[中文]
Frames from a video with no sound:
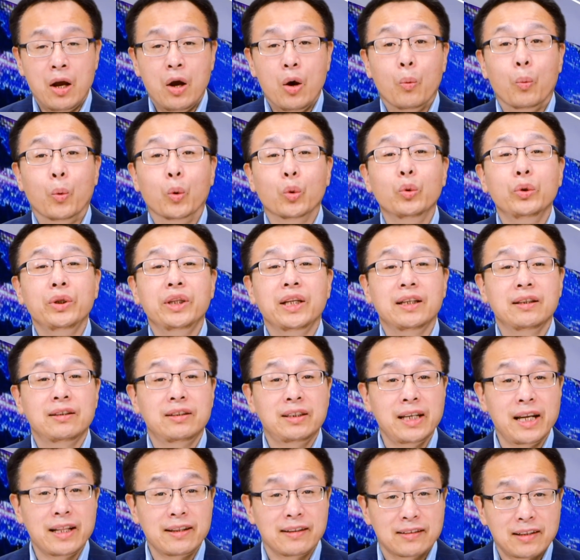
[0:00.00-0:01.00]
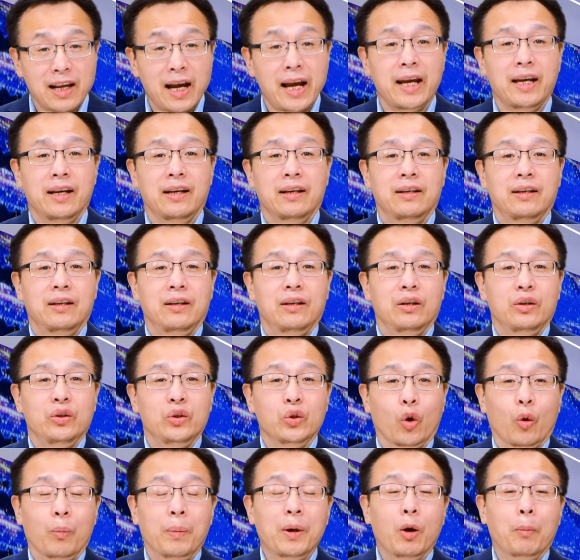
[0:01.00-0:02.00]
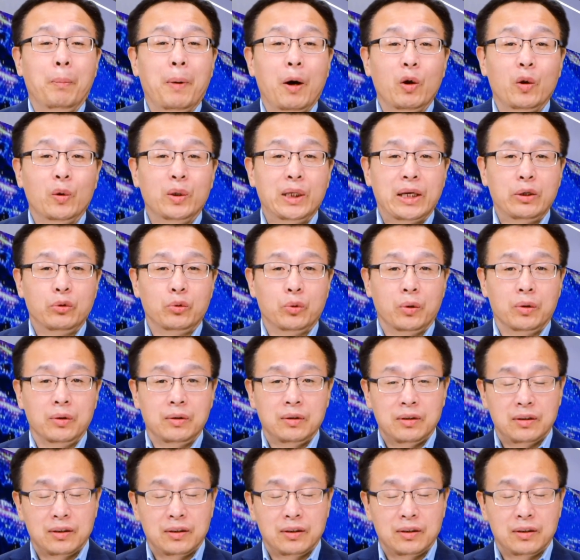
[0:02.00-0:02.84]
无论您现在有没有爆料内容。